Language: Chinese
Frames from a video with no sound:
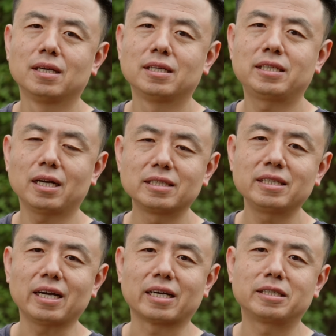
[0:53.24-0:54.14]
相
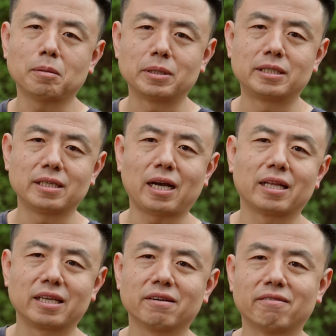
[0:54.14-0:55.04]
机啊，这么心
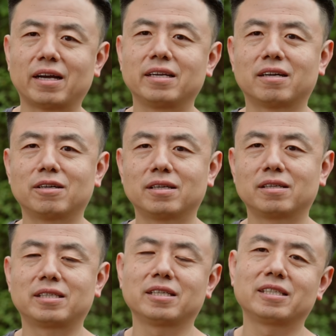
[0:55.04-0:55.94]
爱的一个玩意儿，
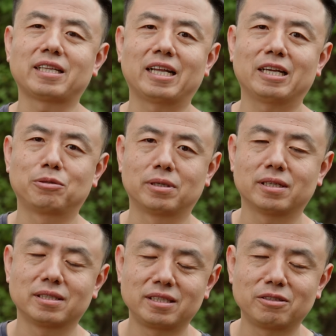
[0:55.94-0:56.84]
相信大家选
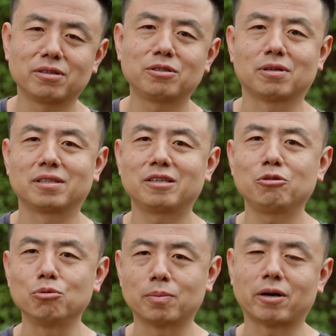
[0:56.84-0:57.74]
相机就跟选择一
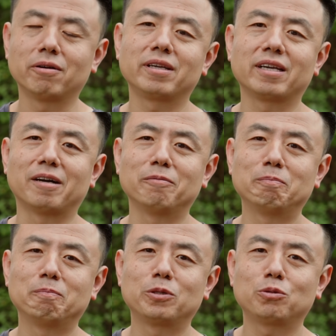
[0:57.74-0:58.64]
女朋友一样。
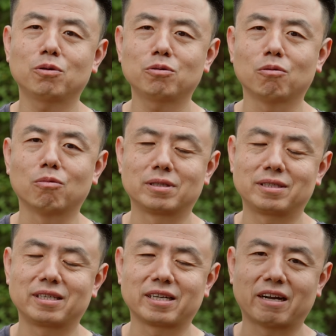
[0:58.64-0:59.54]
说说我
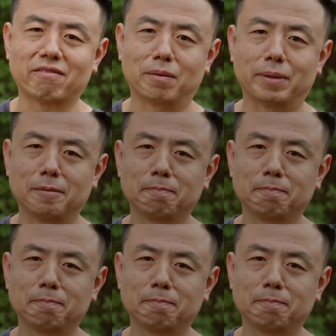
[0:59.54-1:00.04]
自己的看法吧。